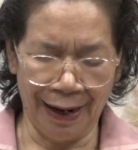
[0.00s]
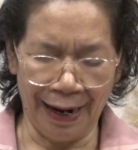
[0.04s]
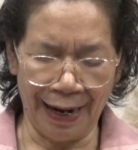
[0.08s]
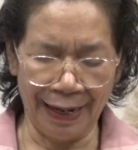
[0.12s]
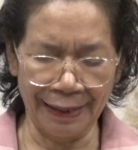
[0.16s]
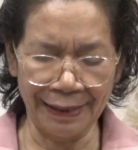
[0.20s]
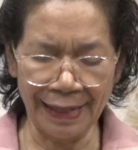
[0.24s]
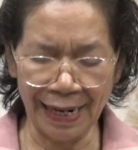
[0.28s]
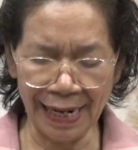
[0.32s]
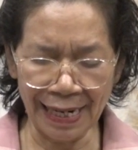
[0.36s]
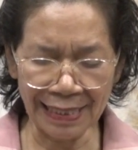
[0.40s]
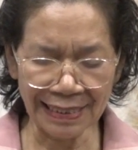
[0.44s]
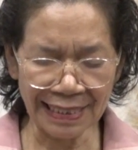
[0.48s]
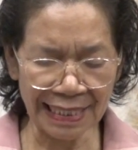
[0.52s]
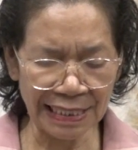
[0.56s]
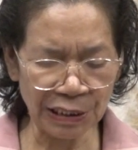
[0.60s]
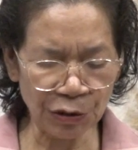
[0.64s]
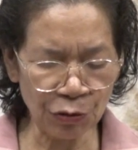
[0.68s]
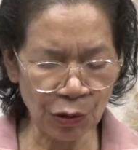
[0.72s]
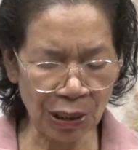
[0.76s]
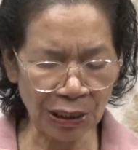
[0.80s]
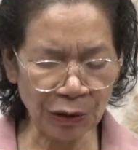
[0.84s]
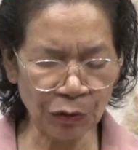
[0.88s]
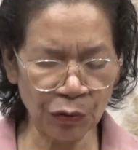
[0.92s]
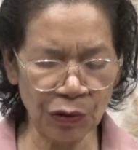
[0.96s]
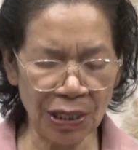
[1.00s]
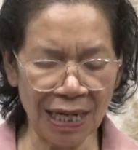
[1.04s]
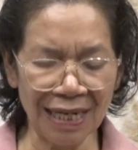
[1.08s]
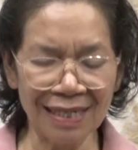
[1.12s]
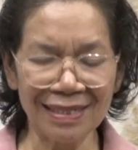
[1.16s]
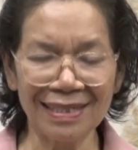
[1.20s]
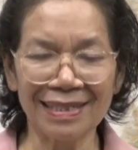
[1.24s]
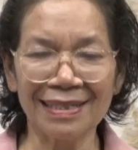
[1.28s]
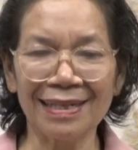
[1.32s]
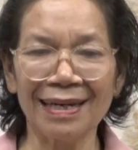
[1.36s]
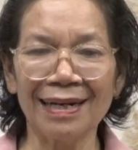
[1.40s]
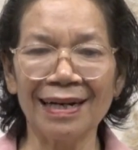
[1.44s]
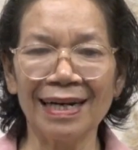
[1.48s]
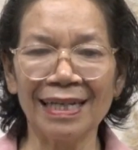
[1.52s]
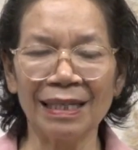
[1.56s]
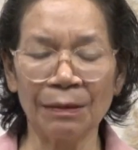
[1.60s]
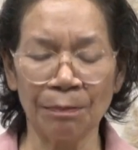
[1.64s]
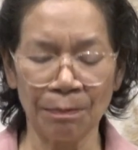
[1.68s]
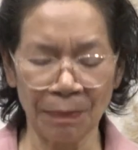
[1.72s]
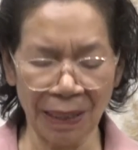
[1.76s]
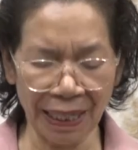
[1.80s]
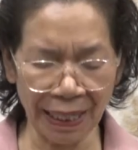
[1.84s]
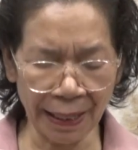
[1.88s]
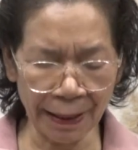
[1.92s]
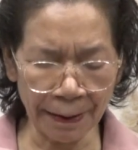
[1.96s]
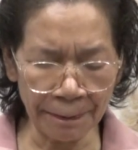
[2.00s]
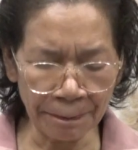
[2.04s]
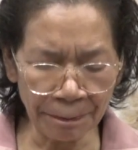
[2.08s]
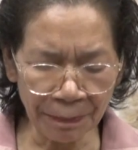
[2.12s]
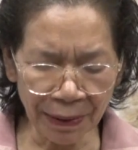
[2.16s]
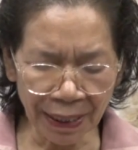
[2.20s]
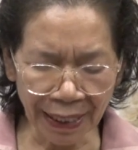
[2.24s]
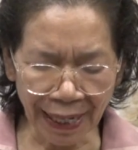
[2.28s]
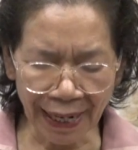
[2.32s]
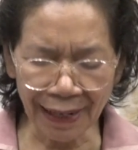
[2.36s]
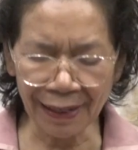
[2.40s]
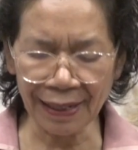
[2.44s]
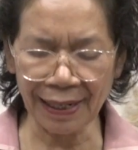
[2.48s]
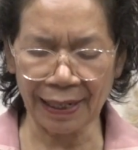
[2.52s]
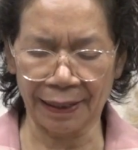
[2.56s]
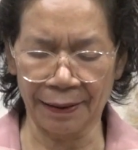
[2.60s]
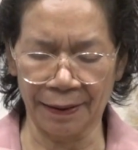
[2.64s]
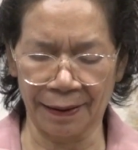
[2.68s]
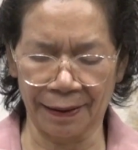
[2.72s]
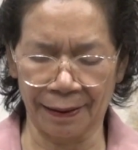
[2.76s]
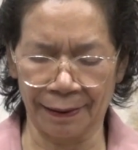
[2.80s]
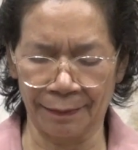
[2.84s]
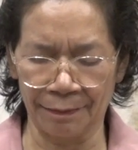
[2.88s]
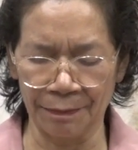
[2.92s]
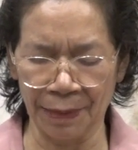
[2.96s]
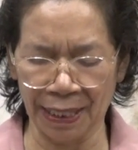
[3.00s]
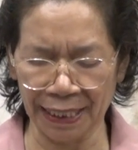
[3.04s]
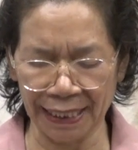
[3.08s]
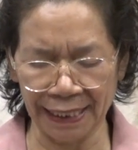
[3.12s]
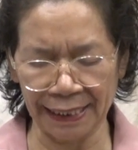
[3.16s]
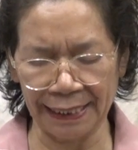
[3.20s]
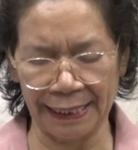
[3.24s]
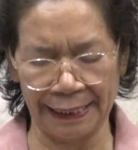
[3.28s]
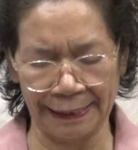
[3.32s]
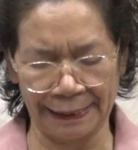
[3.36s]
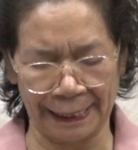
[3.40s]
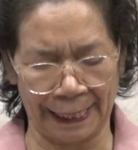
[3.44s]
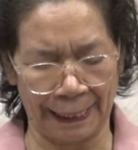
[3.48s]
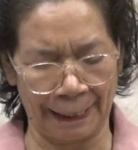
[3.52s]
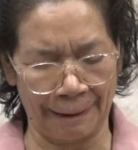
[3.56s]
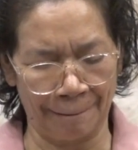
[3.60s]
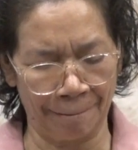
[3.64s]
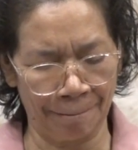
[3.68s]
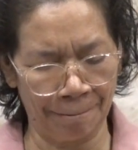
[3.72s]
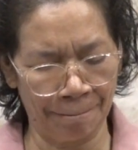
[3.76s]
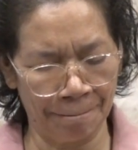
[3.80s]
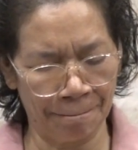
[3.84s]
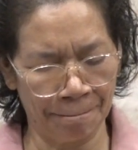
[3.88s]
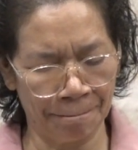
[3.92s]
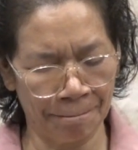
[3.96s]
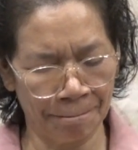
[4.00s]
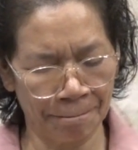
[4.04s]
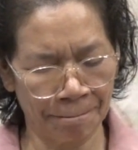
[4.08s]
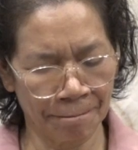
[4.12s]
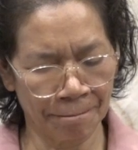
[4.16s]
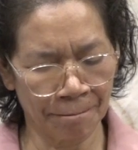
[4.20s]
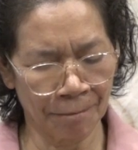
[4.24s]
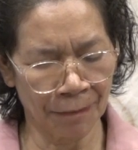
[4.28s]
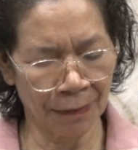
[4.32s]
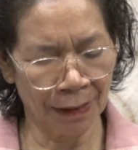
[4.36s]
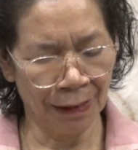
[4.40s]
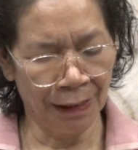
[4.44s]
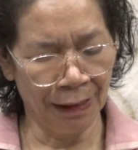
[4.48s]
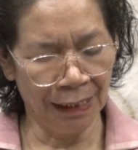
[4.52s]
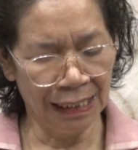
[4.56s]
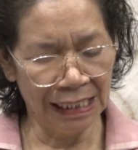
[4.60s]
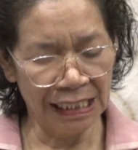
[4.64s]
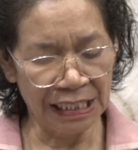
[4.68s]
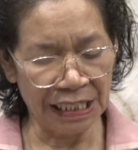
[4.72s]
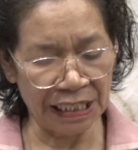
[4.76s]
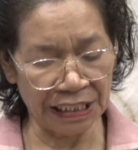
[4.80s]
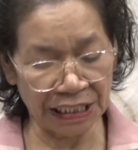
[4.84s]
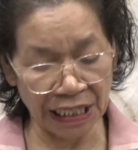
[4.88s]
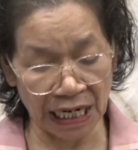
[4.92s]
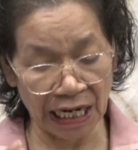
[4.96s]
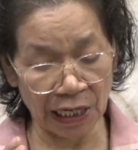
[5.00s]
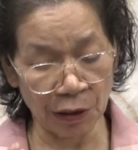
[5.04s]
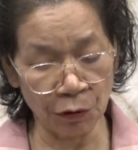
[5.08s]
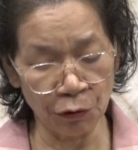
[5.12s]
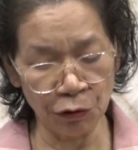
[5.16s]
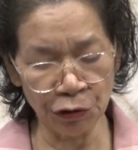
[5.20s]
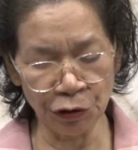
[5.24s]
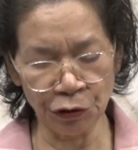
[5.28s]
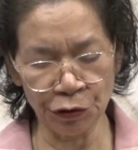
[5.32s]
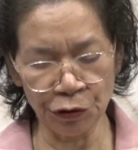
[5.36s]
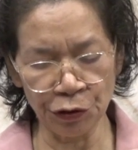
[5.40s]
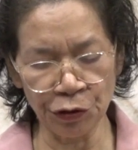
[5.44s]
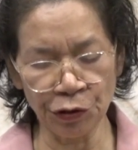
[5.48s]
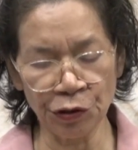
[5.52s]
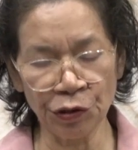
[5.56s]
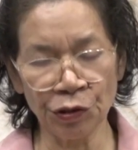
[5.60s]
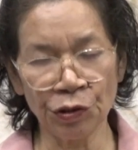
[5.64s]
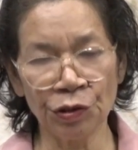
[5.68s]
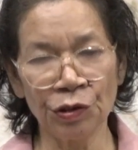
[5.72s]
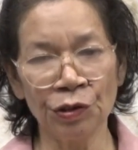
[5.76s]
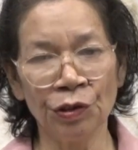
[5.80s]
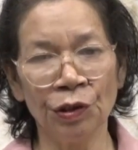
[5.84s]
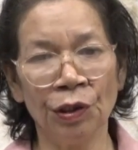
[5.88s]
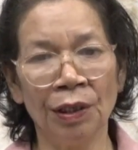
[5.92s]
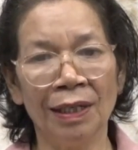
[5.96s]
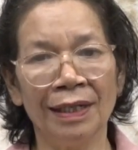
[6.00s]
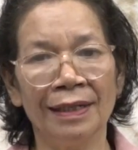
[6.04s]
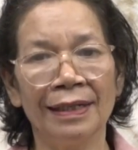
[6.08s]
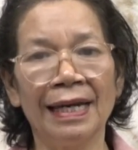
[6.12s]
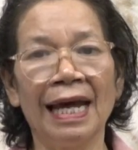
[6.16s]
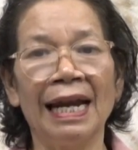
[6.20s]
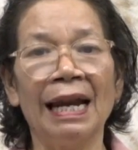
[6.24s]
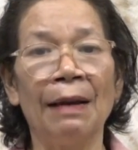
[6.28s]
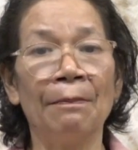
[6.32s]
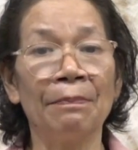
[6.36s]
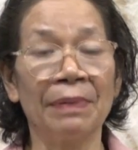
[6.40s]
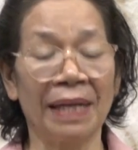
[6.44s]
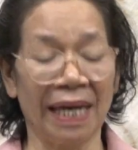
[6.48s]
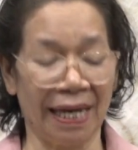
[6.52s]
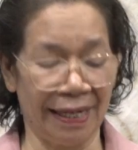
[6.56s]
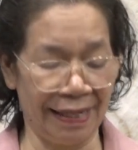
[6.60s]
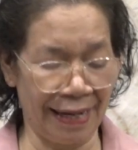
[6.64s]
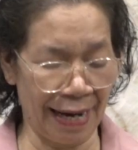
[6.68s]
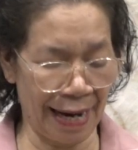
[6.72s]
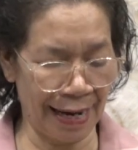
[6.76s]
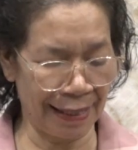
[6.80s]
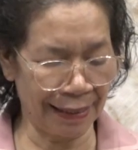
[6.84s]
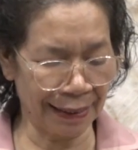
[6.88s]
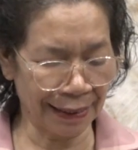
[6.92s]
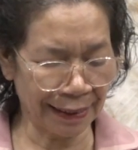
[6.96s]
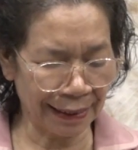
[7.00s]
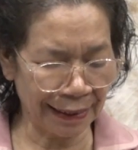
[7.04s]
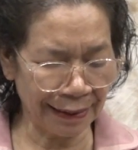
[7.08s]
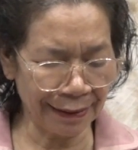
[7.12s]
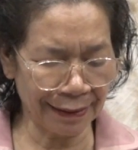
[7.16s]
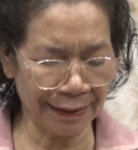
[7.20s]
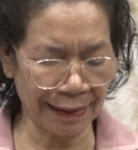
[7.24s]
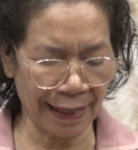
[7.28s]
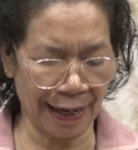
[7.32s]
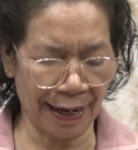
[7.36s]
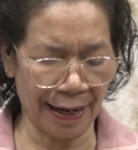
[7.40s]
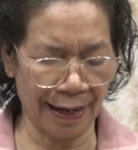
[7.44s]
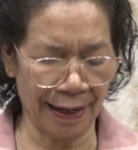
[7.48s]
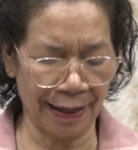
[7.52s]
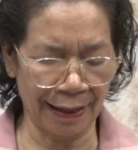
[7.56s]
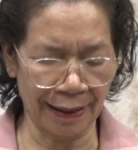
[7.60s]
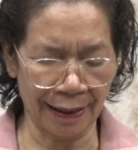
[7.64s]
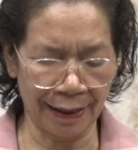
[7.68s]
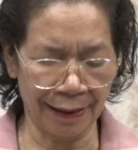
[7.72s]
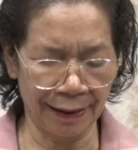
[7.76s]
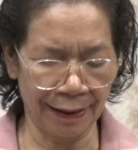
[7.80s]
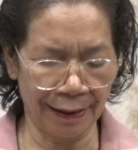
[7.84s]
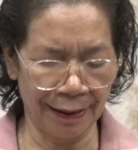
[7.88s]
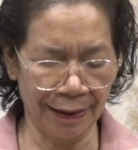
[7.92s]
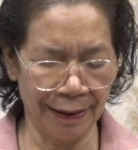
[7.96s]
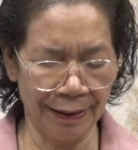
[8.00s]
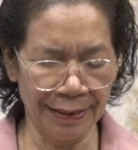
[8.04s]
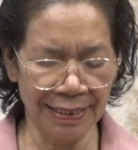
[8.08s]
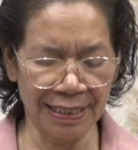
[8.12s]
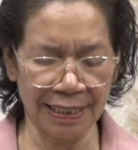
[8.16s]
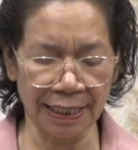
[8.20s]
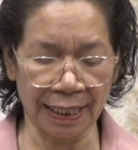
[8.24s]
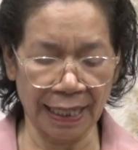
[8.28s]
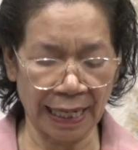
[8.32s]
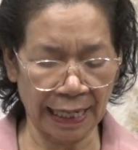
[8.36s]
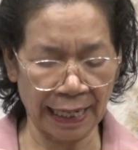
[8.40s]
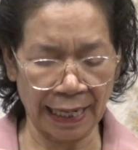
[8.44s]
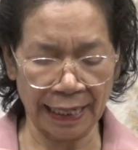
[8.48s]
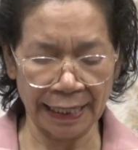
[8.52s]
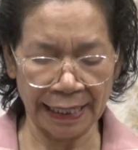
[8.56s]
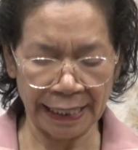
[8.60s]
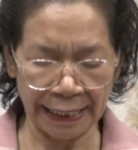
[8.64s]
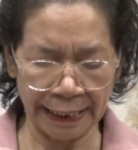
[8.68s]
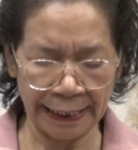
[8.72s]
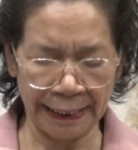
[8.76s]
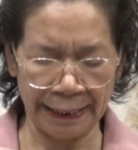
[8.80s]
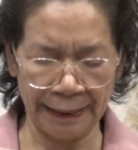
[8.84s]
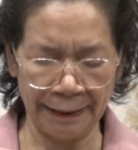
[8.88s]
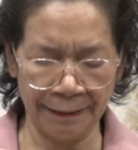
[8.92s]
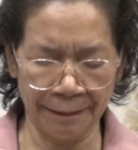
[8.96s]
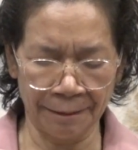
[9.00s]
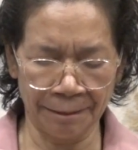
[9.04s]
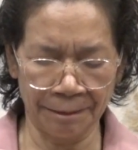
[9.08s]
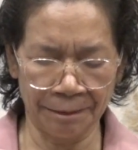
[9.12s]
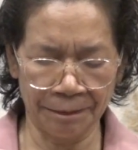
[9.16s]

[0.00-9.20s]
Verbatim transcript: adalah sesuatu yang sangat menggembirakan bagi kita. Secara khusus dalam keadaan kita sekarang ini.